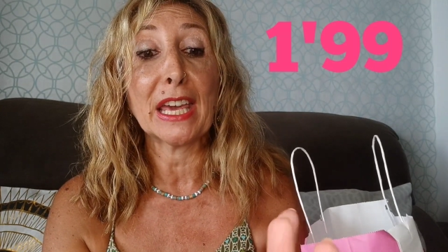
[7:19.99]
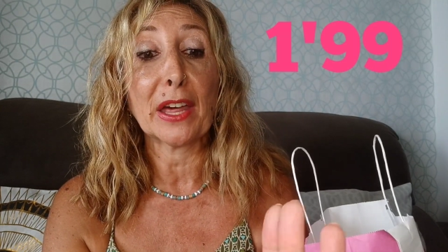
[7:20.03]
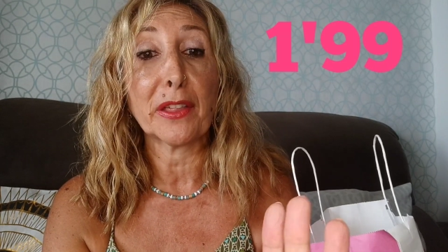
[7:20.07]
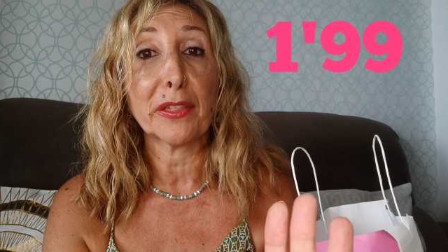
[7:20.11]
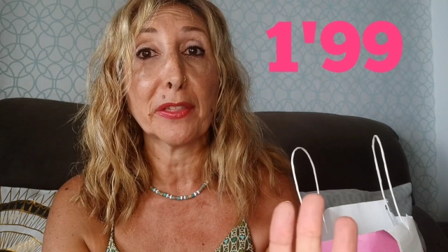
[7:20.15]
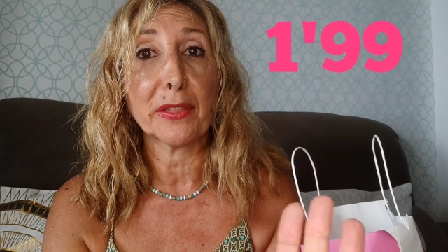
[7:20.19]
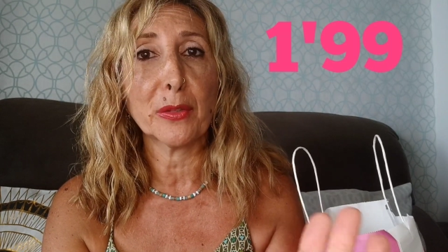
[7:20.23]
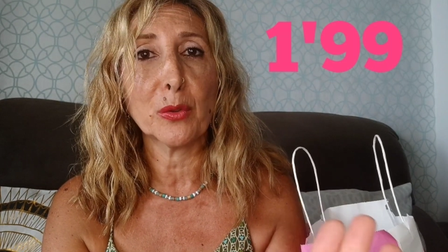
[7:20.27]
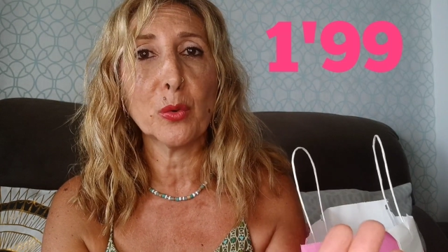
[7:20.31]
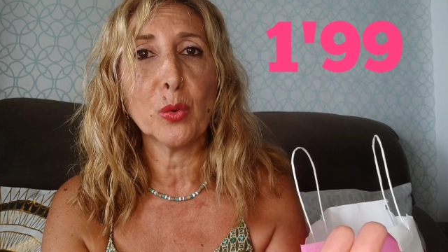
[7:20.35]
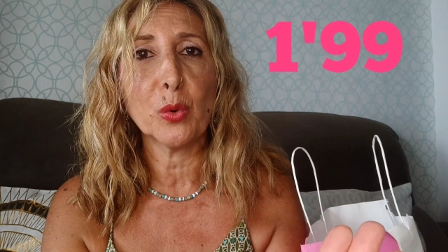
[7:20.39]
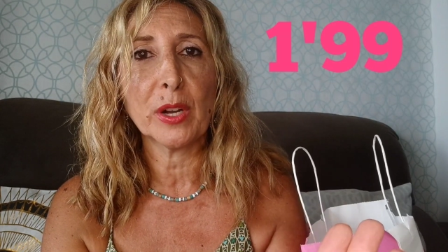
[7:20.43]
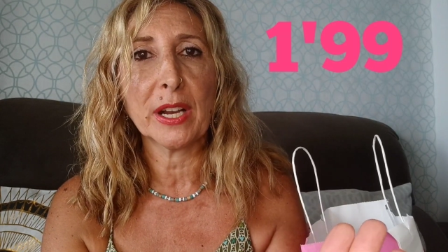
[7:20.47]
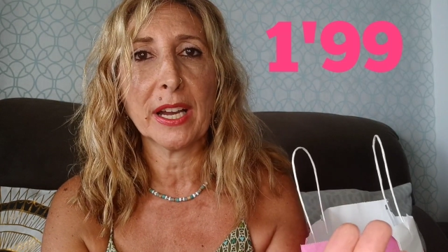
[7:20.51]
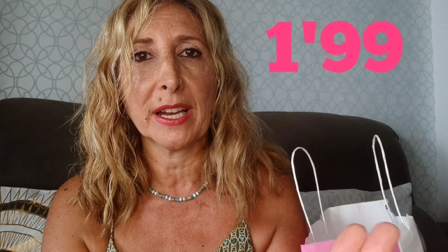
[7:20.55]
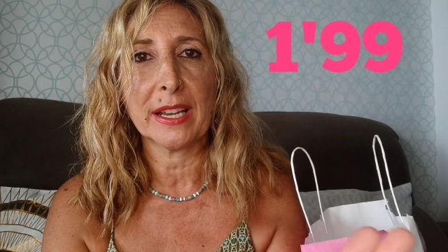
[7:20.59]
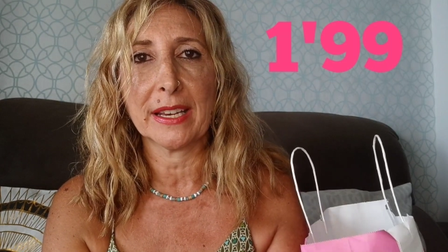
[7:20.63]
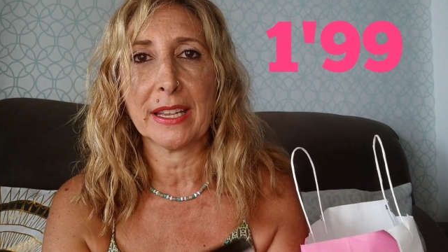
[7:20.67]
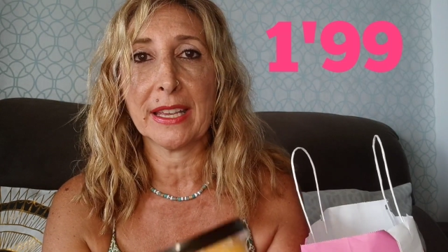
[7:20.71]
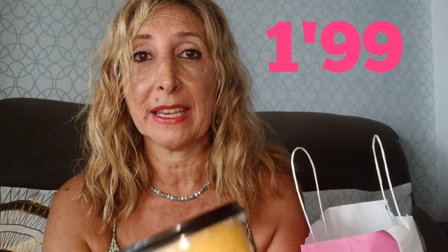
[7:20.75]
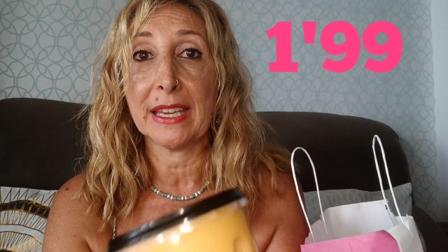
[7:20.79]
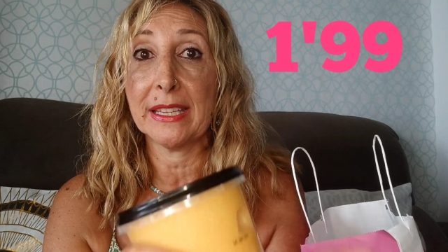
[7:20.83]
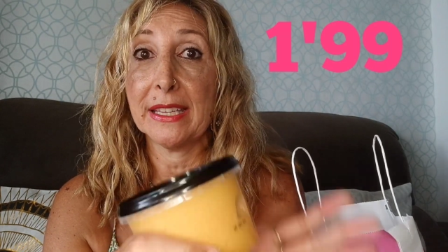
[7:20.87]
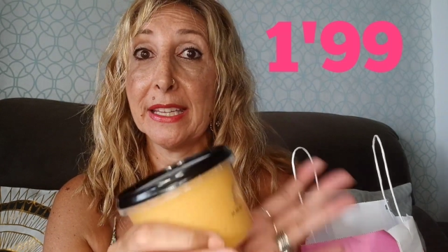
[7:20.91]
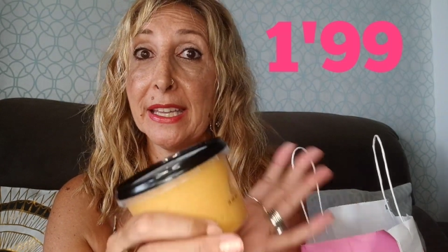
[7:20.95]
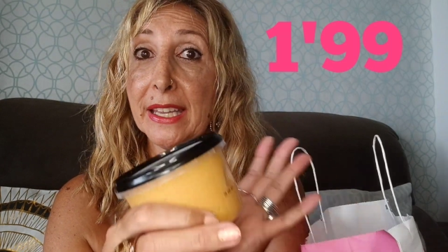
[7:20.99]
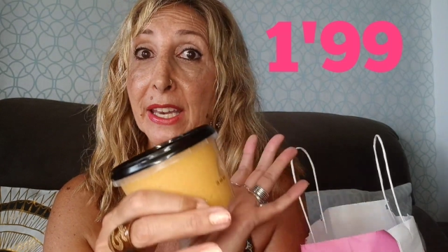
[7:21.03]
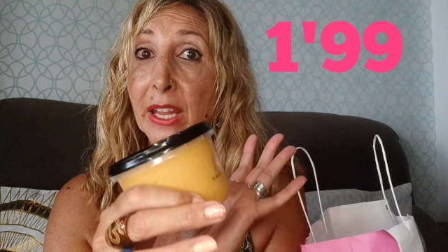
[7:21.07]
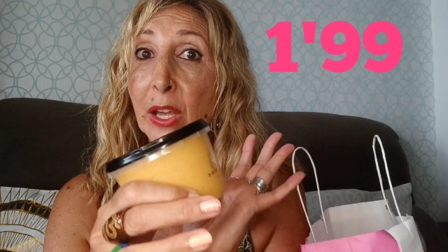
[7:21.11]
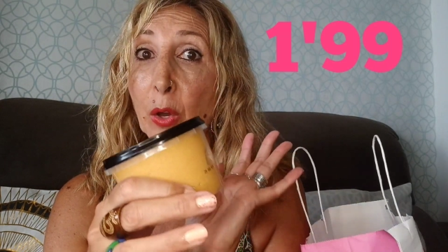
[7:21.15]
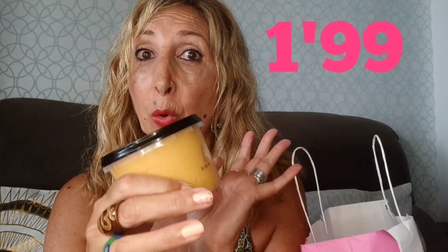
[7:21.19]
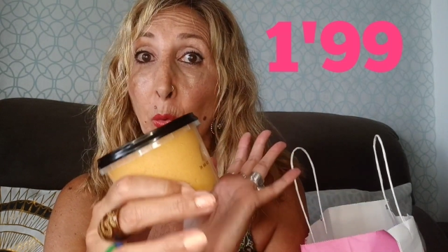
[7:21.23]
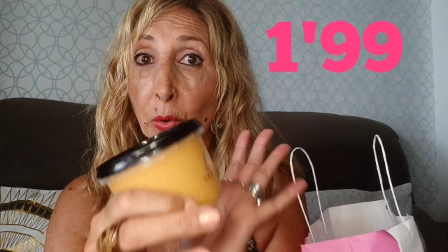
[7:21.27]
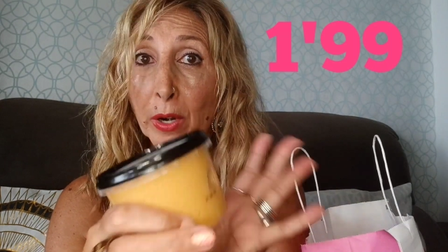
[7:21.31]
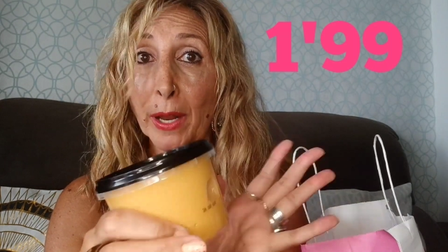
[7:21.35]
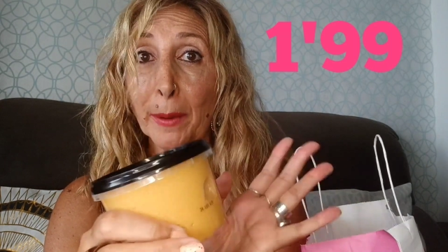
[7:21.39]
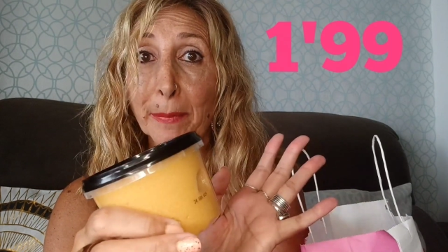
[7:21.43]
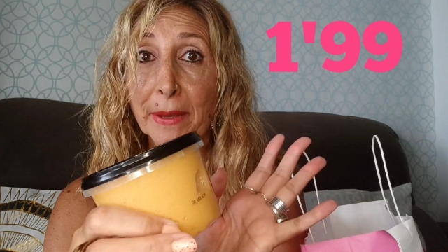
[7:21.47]
azúcar, que tiene
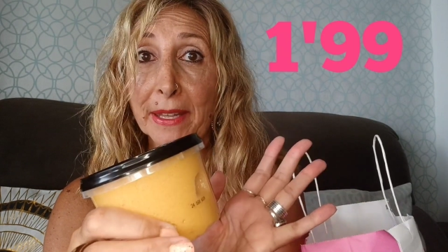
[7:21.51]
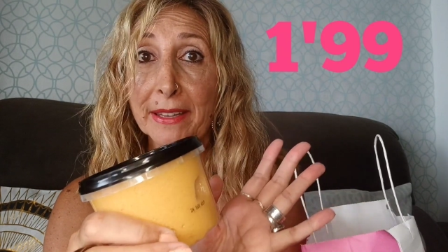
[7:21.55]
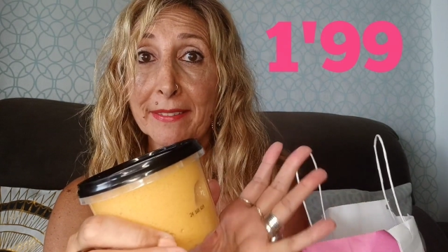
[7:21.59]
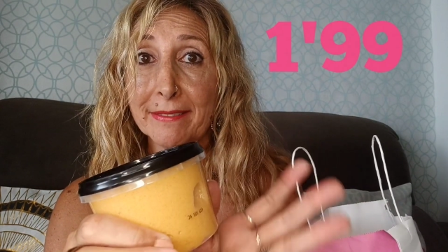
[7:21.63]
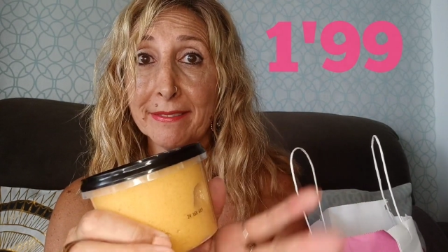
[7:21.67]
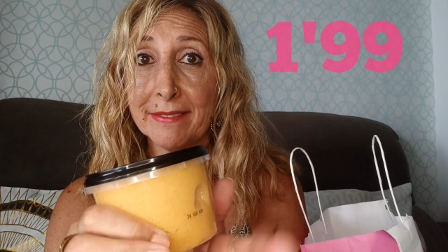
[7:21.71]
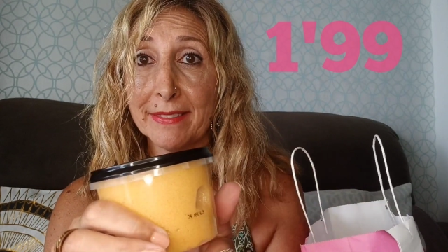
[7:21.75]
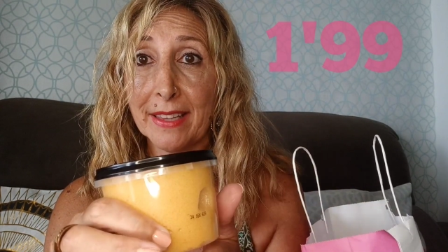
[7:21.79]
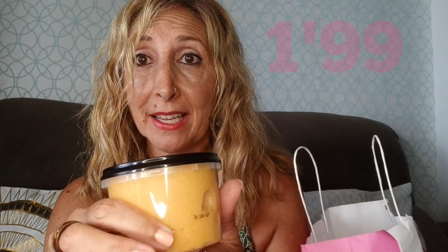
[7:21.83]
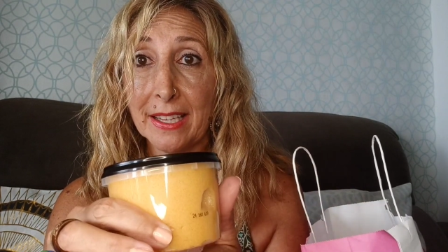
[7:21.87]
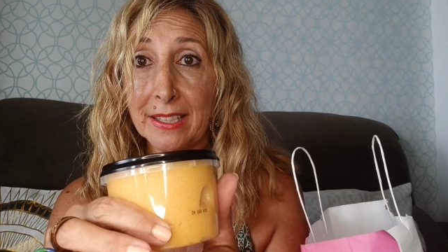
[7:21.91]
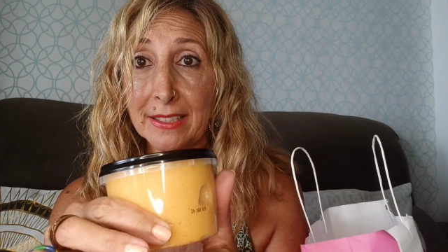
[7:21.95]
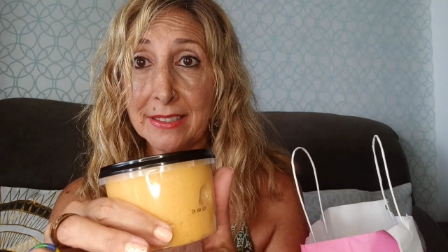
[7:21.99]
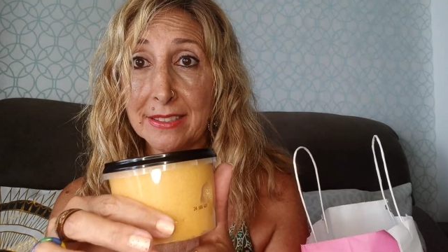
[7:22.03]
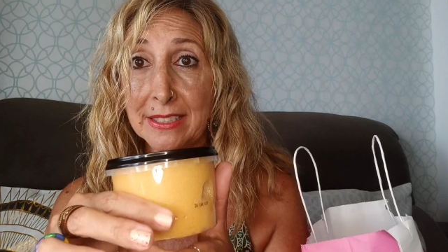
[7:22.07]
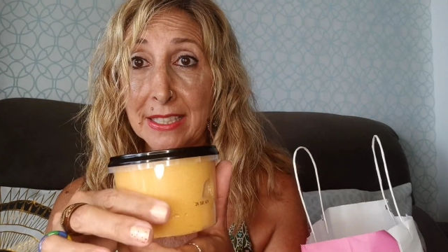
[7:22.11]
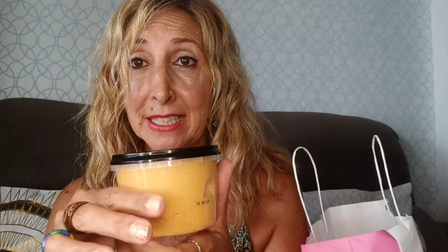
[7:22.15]
una pinta.